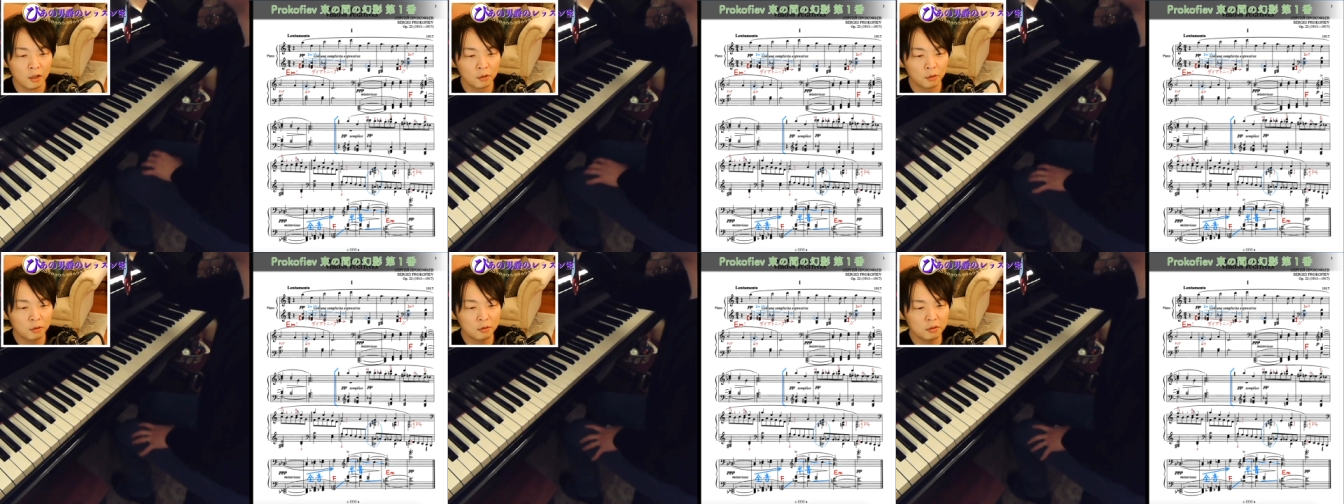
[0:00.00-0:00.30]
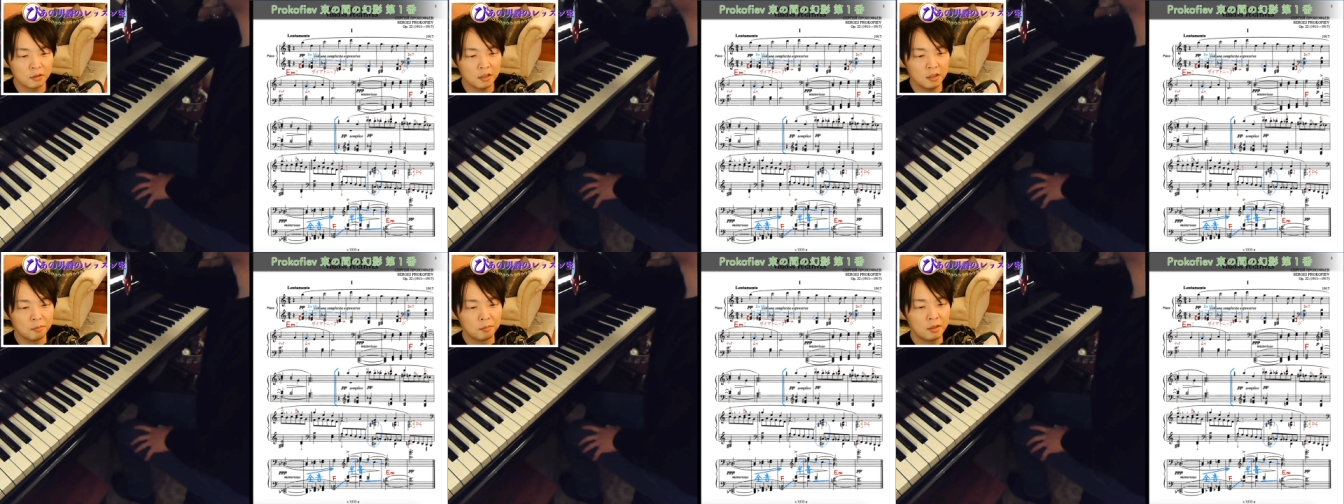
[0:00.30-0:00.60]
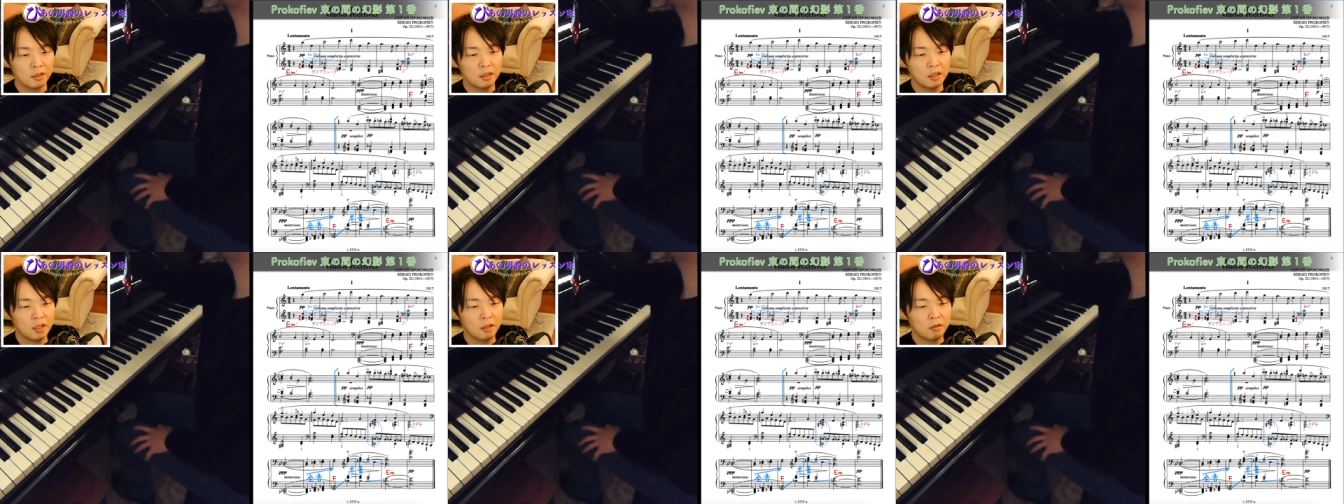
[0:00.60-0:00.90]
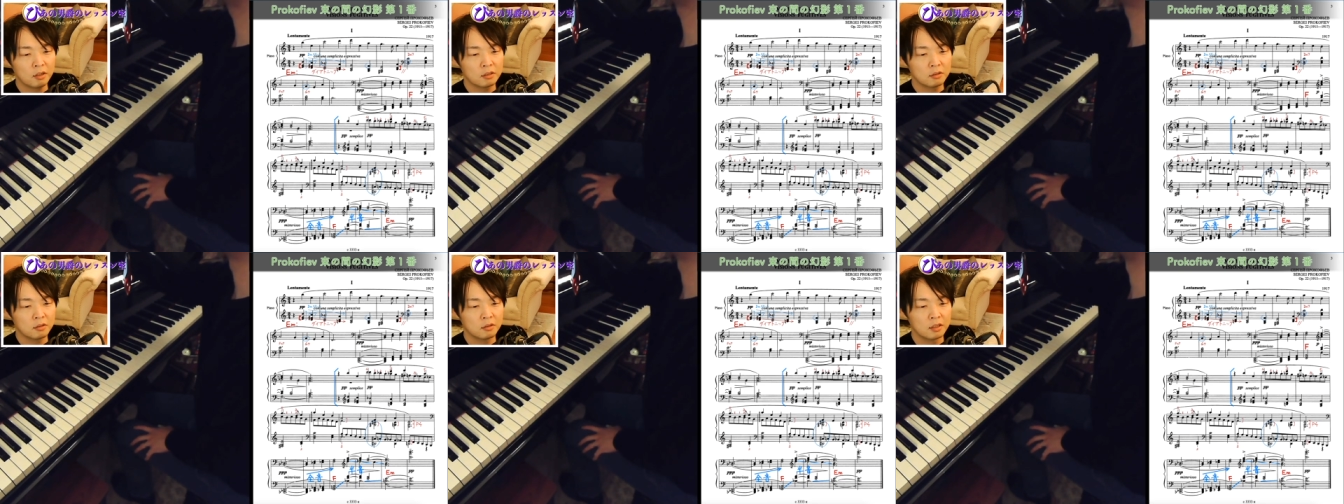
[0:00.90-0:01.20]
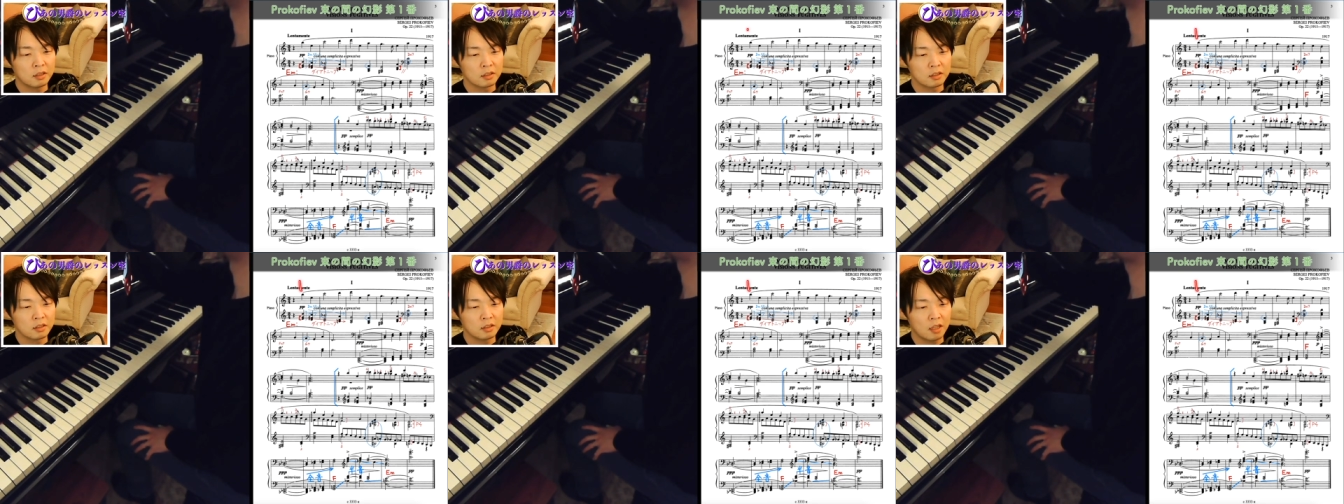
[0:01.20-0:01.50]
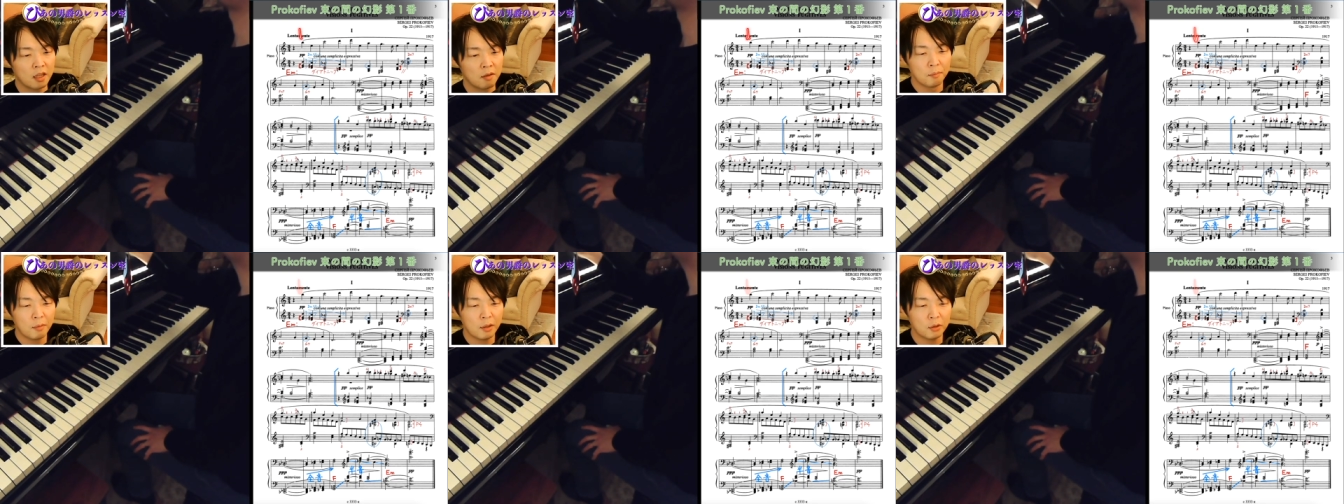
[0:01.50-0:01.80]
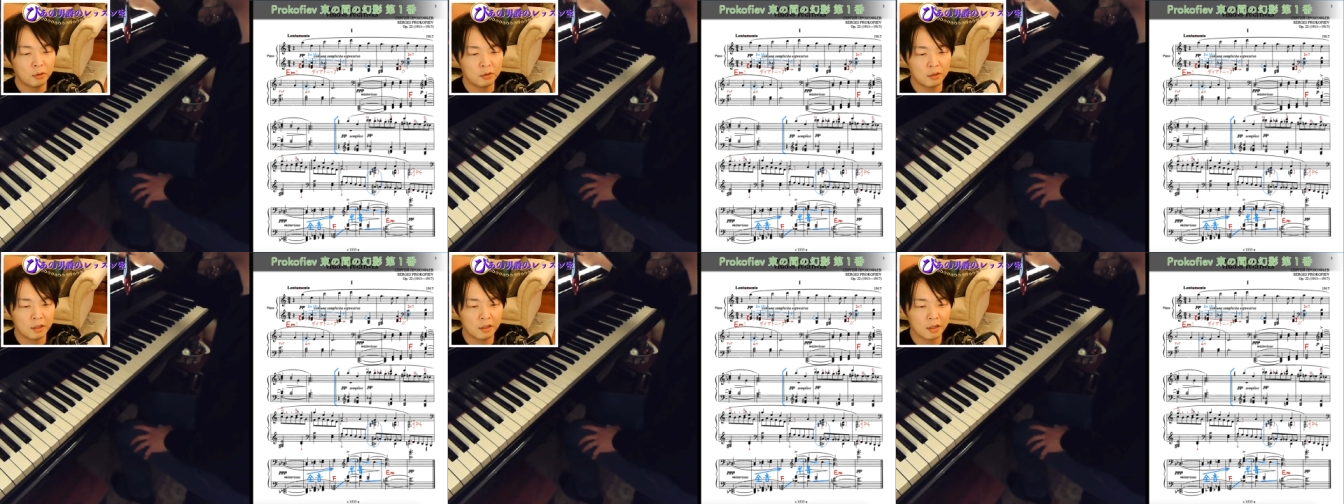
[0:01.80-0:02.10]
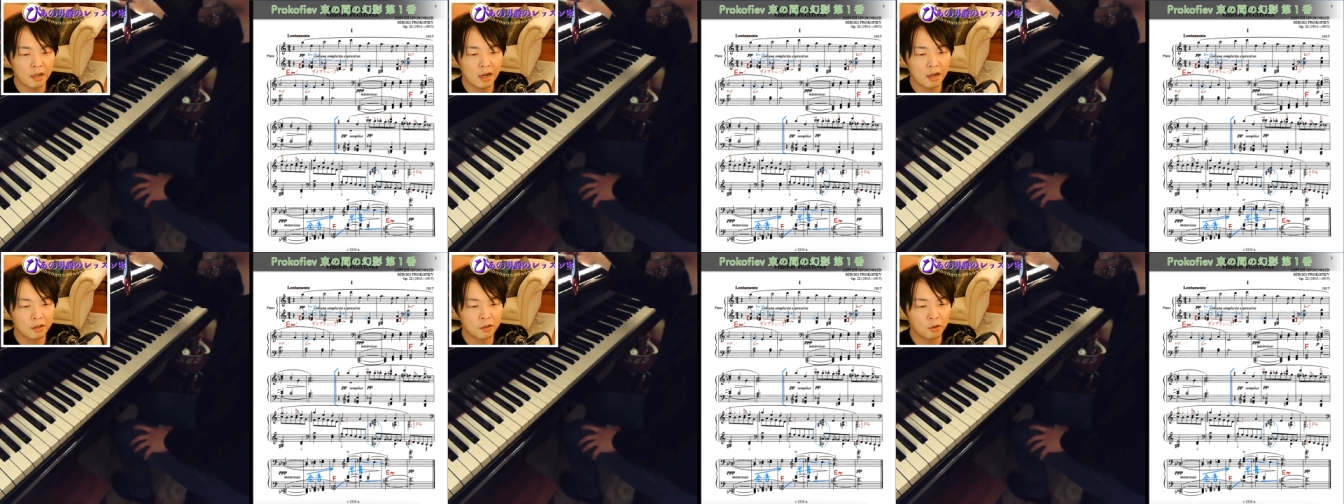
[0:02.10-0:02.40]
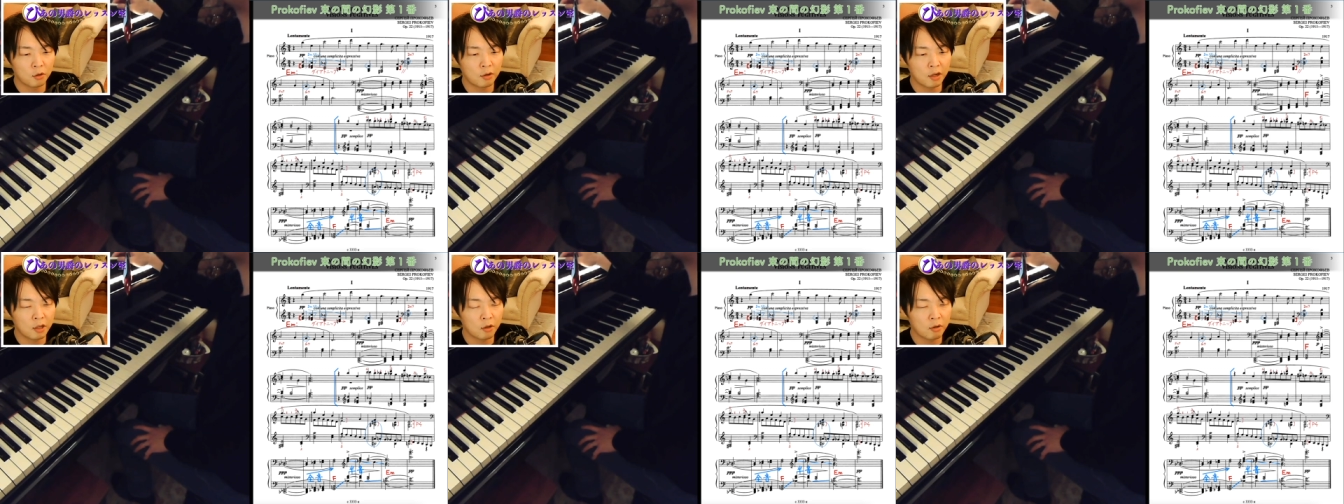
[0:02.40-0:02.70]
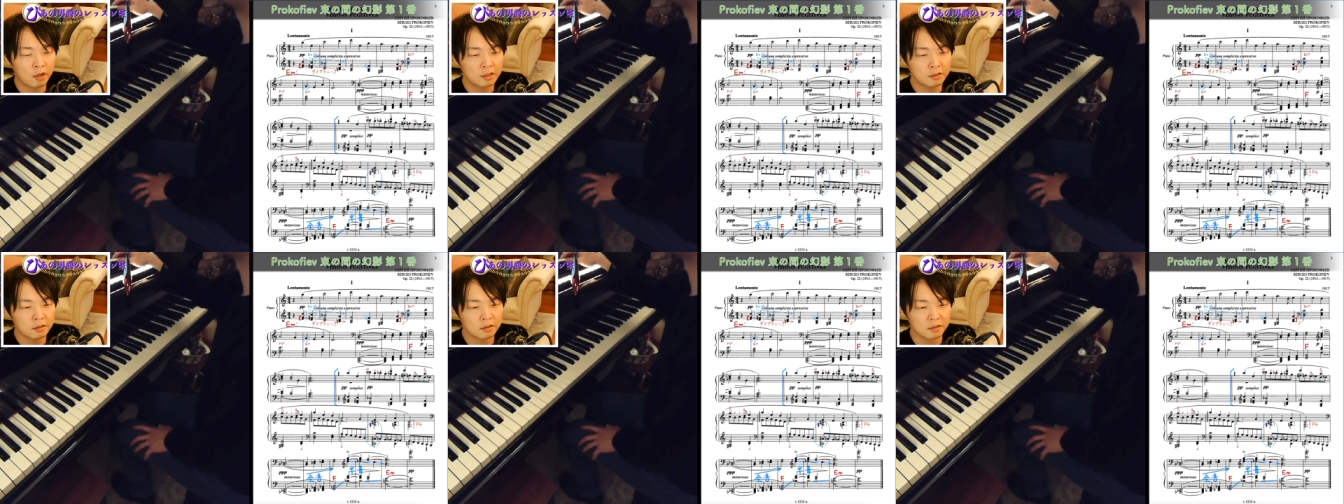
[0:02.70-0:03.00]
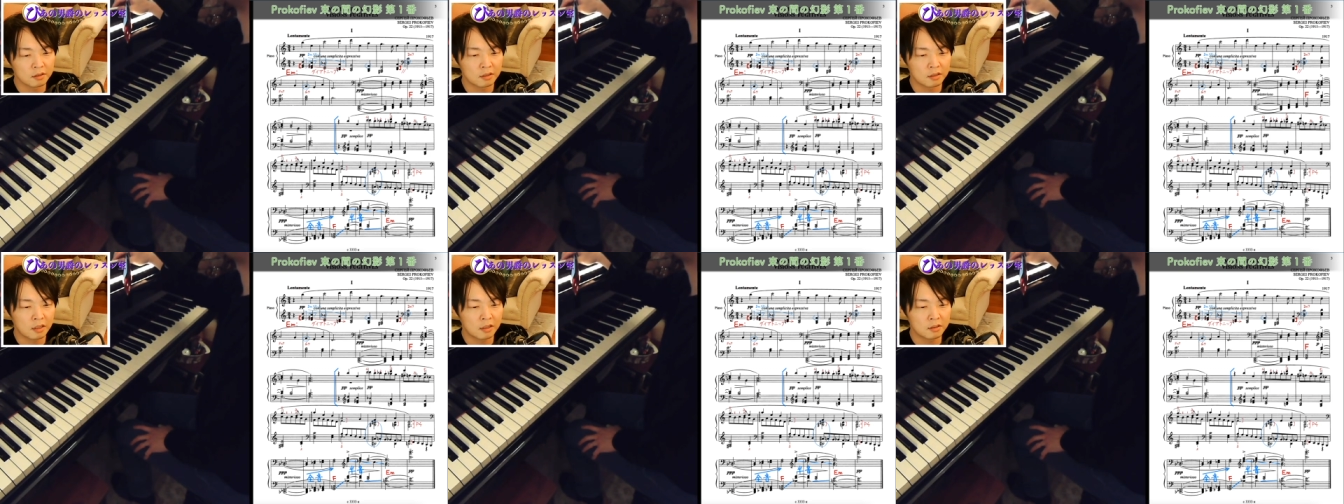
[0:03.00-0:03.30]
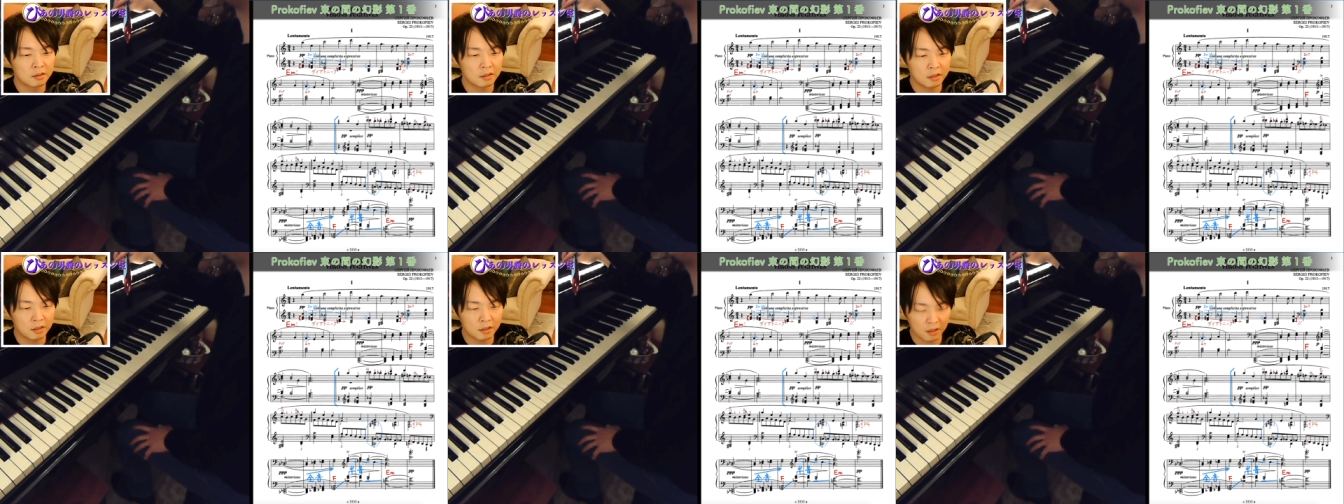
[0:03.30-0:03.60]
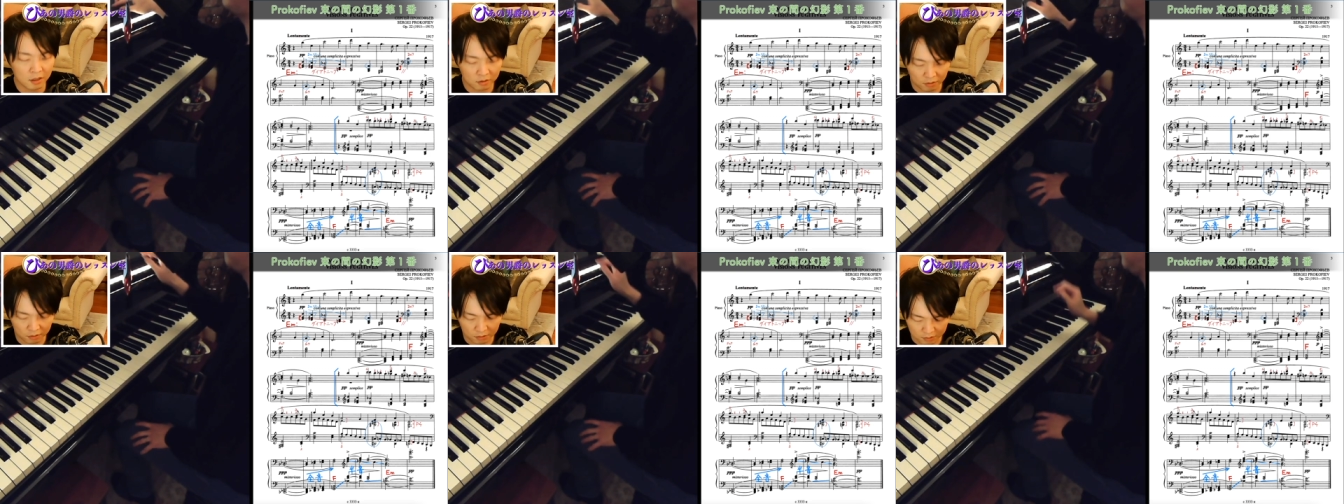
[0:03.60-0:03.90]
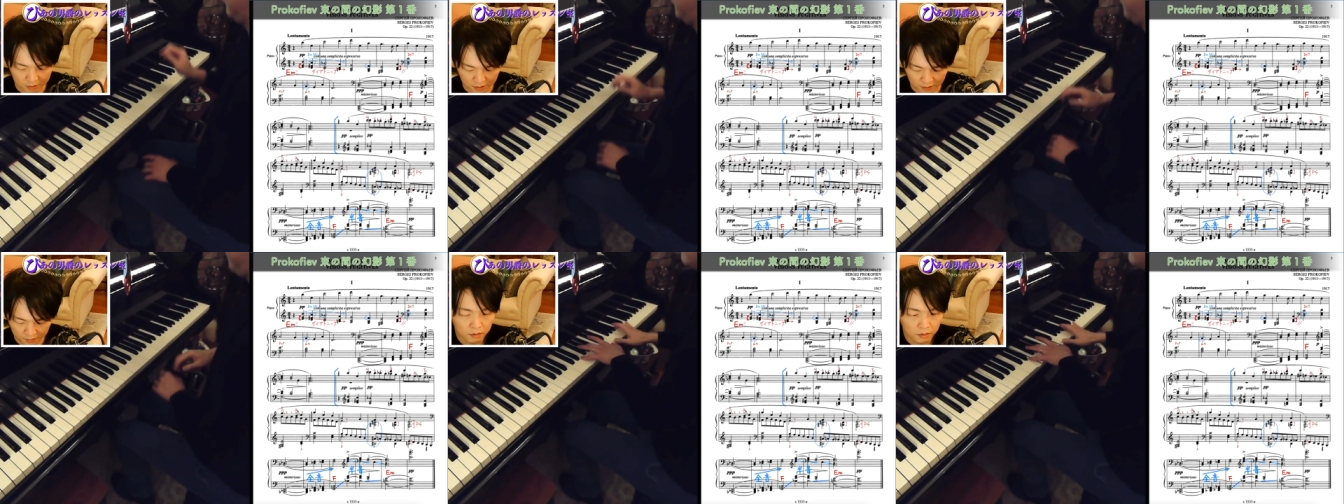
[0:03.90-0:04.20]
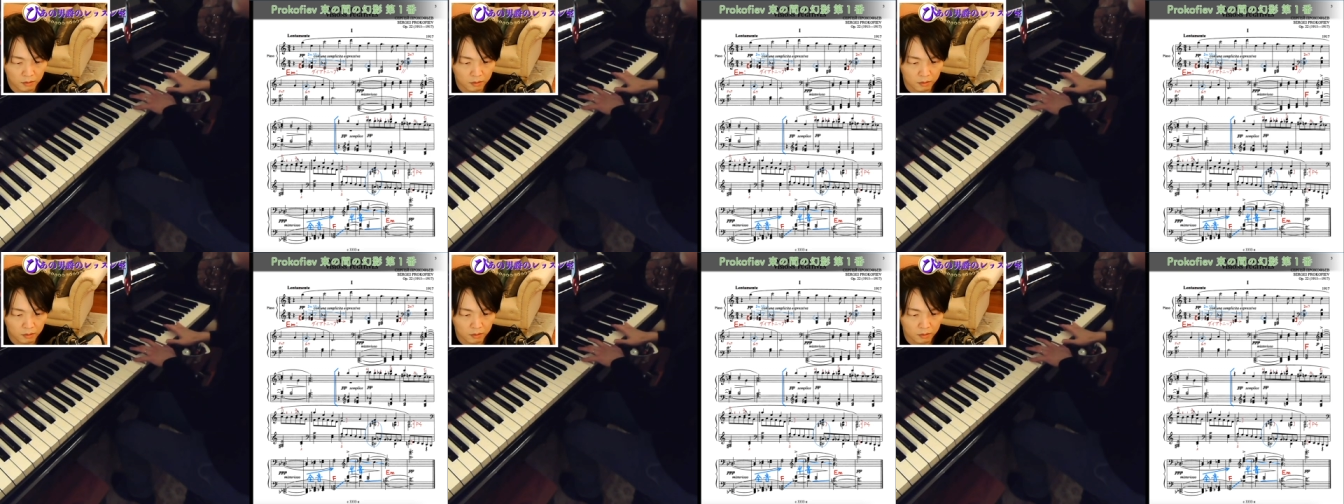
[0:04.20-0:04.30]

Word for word: 特に右手はそうですね、メロディーが弱々しくなりすぎないように。